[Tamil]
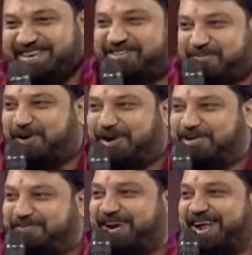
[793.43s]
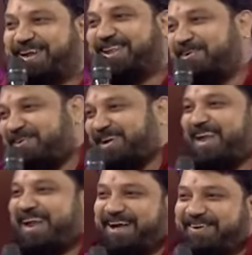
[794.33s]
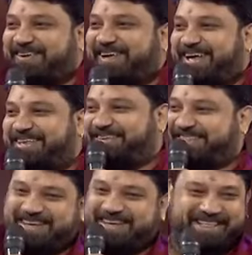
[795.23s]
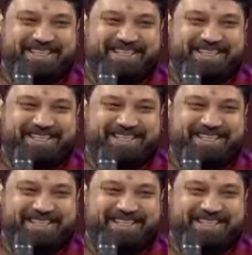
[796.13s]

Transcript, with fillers: அஜித் சூர்யா விக்ரமோட தெலுங்கு டப்பிங் படங்கள்ல இவர் தான்